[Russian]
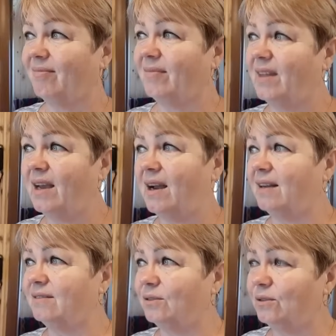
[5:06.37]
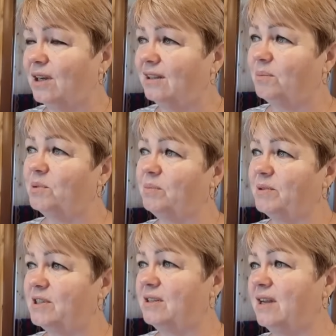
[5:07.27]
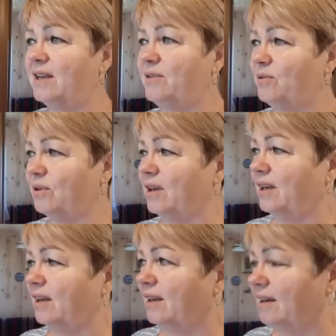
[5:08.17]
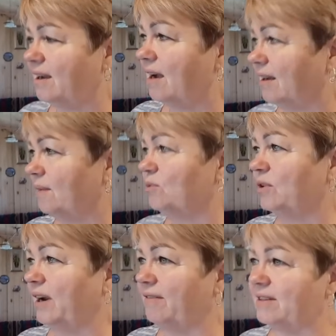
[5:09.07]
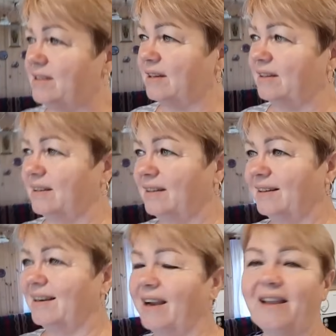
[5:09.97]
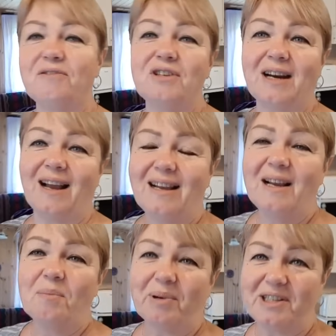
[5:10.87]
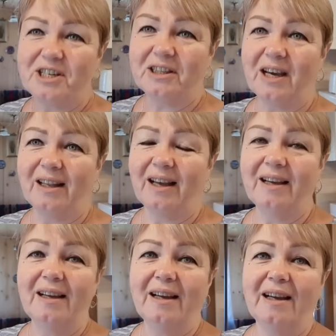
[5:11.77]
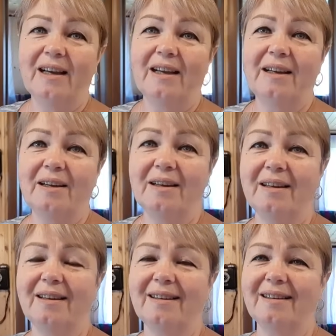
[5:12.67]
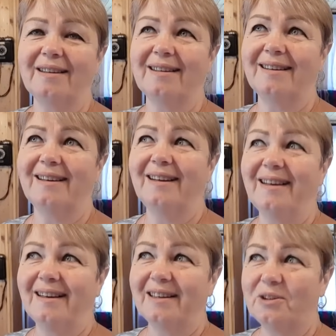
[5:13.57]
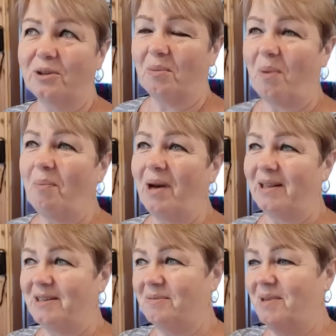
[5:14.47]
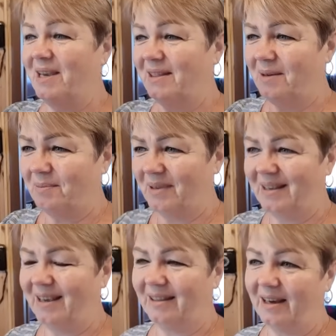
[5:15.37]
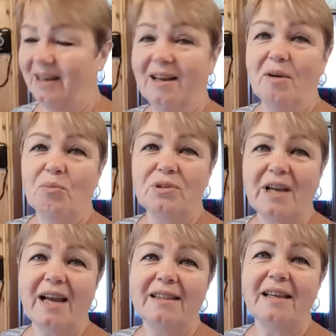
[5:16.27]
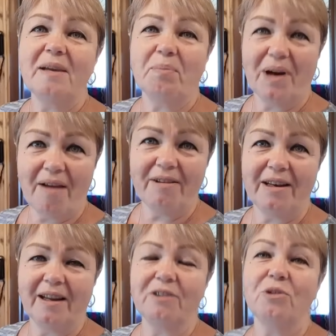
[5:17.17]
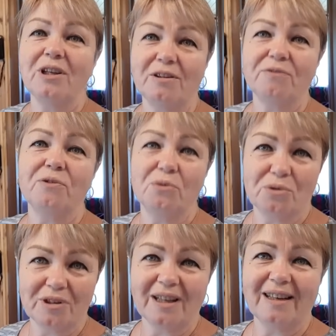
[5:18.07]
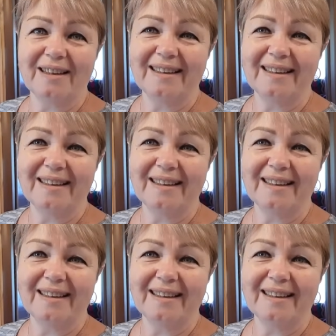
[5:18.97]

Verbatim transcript: Да, ну это по, по желанию. Как кому нравится. Как я вчера прочитала... Э, что-то попалось мне там где-то. Пускай это неправильно, но это вкусно.